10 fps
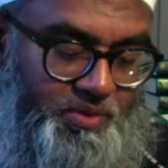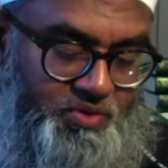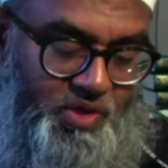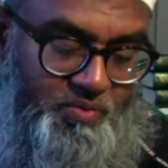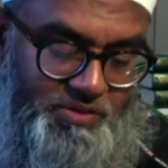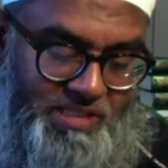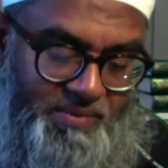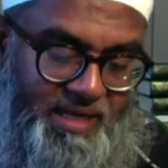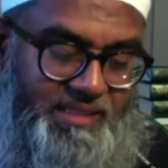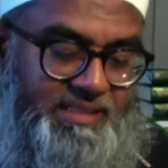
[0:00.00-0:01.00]
সহি
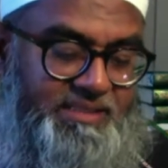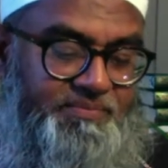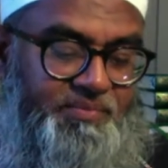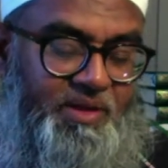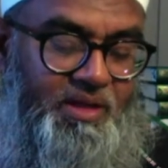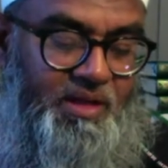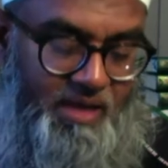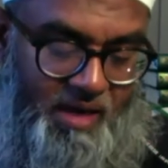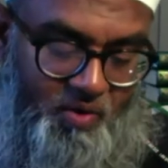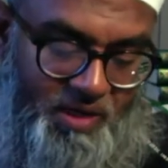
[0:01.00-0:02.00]
মুসলিমের হাদিস
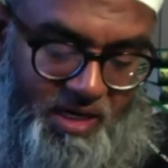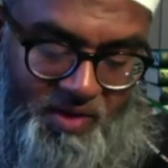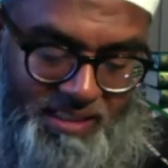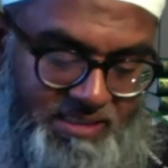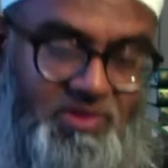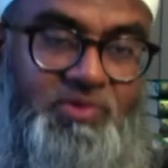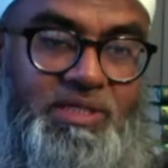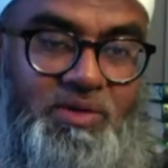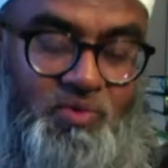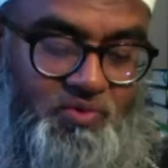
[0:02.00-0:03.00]
আর অন্যান্য হাদিসগ্রন্থ
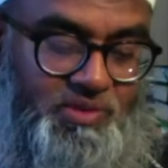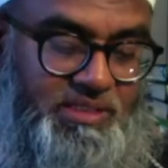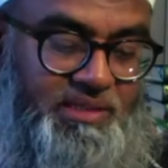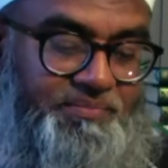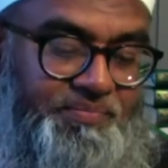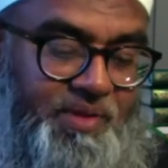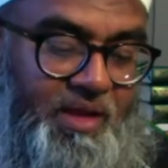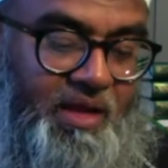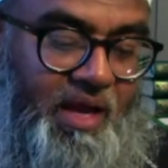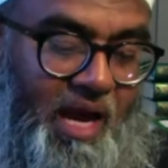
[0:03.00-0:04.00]
এটা কোট করছে
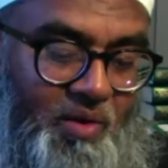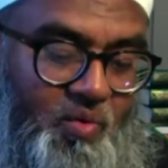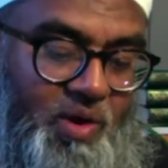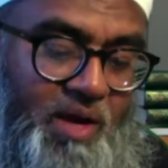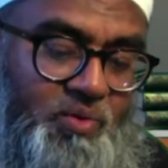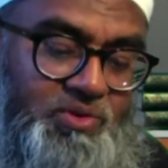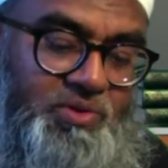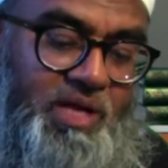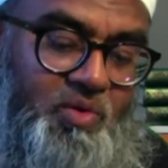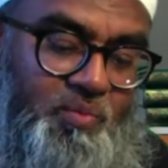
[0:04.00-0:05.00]
আল কোরআন ও
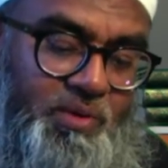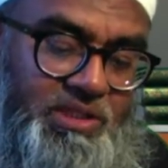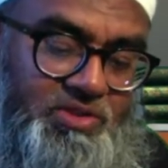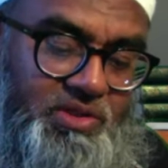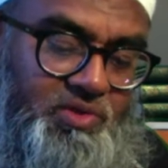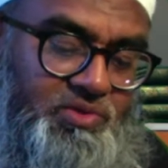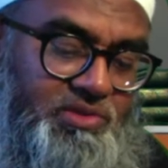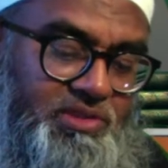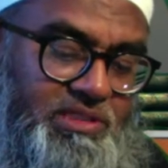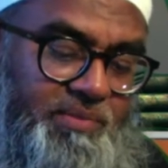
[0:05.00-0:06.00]
সন্ন্যার উম্মতের জন্য রসুল
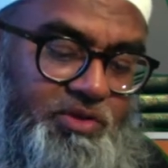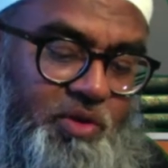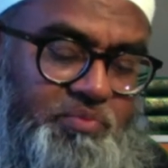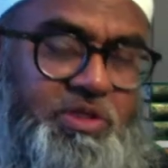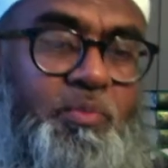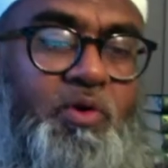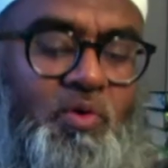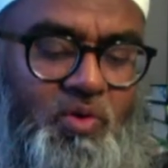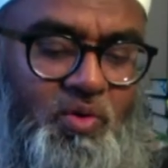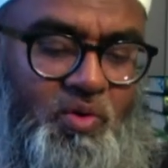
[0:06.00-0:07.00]
ইসলামের সবচেয়ে বড়
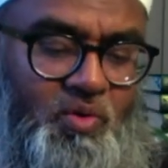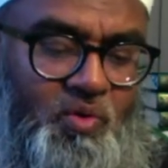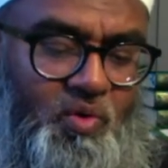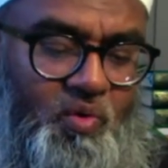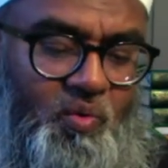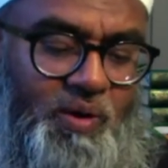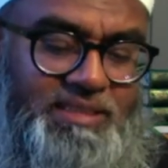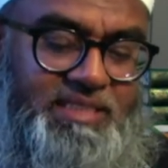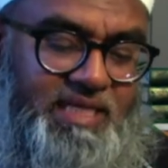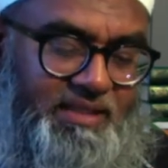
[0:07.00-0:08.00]

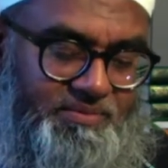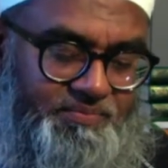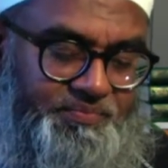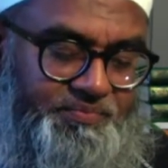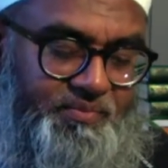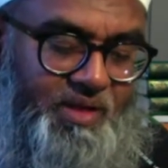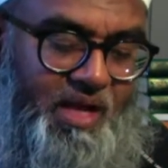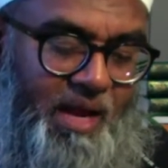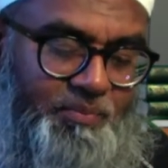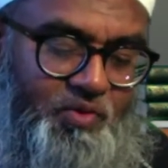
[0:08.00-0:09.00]
ওয়াসিয়াত
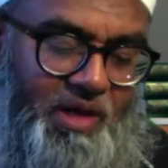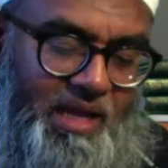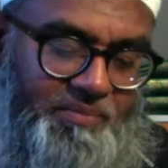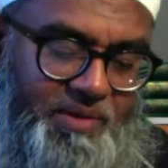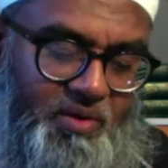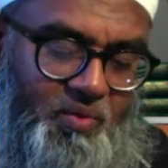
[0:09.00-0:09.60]
আবদুল্লাহ ইবনে